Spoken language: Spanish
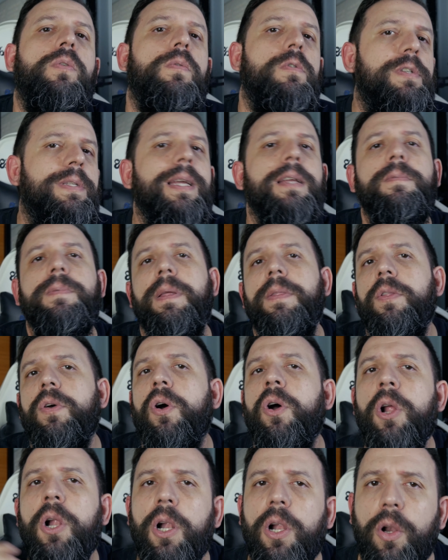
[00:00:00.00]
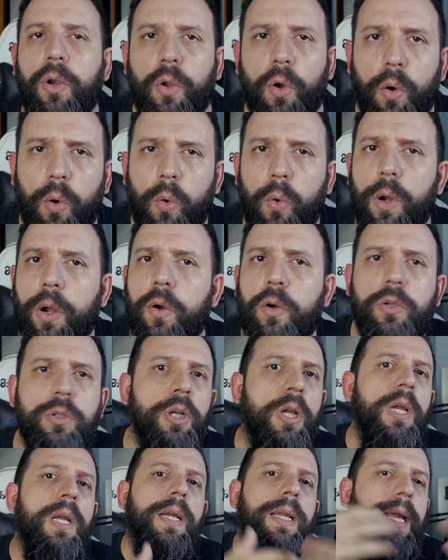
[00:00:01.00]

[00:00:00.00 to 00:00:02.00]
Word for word: Como estáis viendo, los juegos